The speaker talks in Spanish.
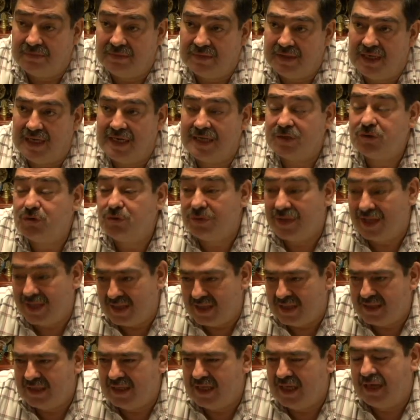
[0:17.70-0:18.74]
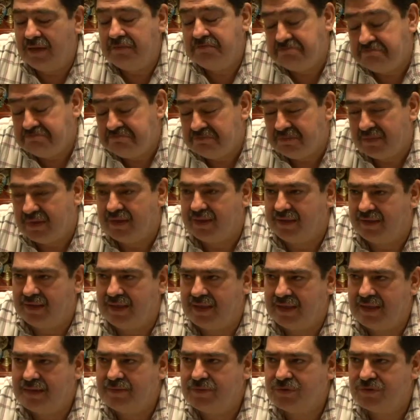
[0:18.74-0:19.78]
de la ciudadanía, eh,
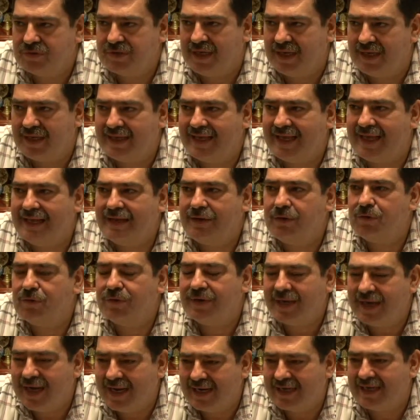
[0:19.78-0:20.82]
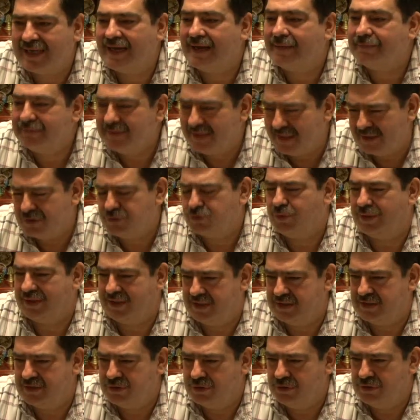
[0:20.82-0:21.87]
tenemos que, lograr captar su
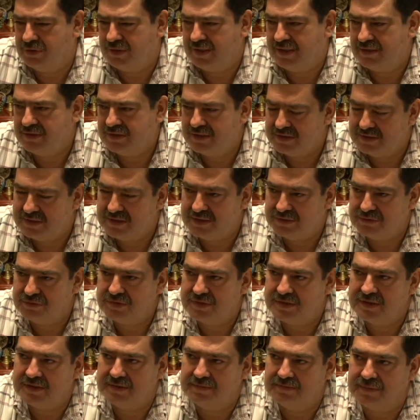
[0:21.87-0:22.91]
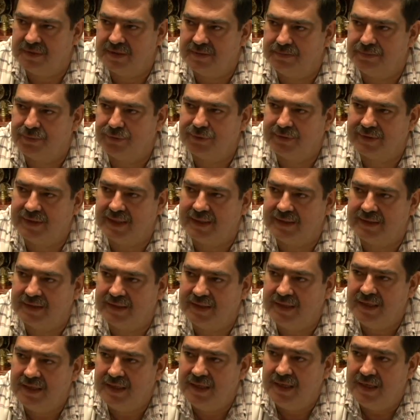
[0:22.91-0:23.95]
atención, eso es,
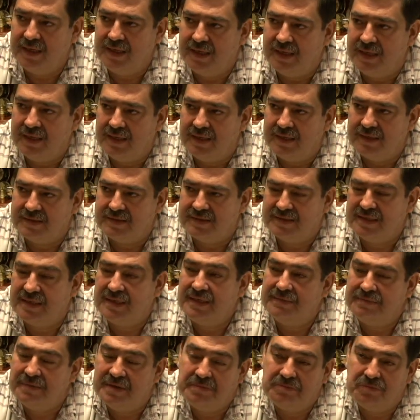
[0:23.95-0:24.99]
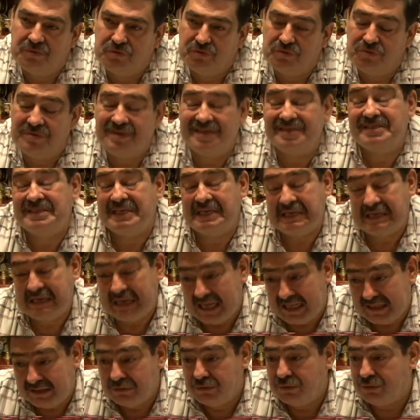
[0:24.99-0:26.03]
importante. Sí vemos un
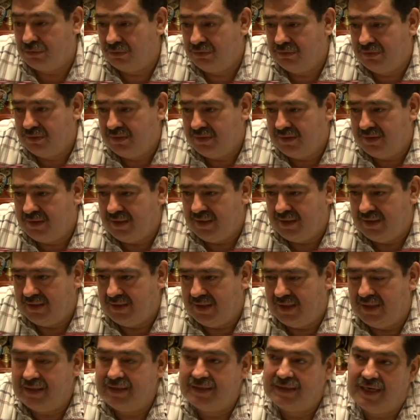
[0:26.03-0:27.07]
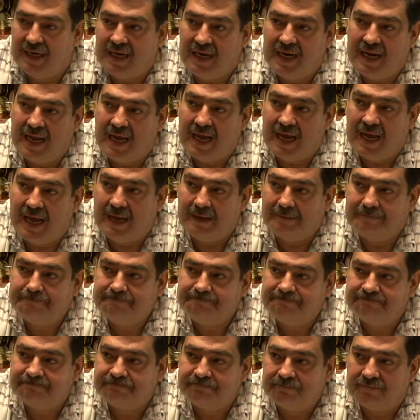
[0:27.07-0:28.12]
desencanto entre la,
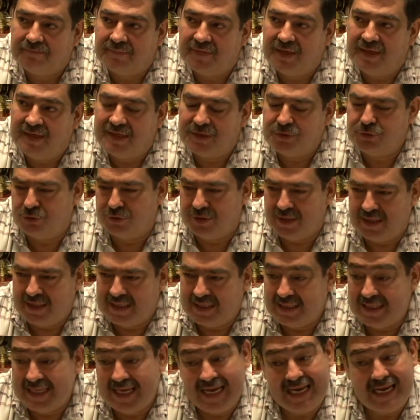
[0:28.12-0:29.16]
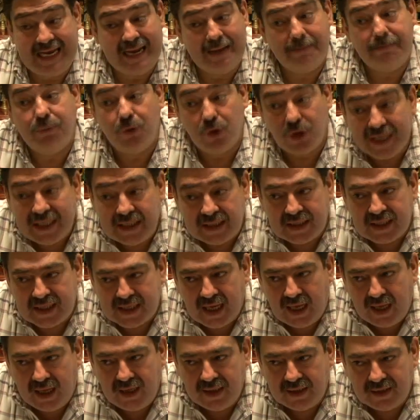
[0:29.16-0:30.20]
la ciudadanía y la
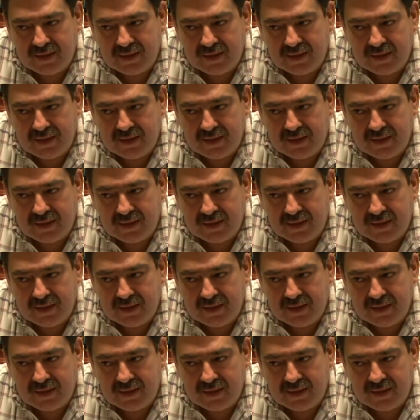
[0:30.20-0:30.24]
política,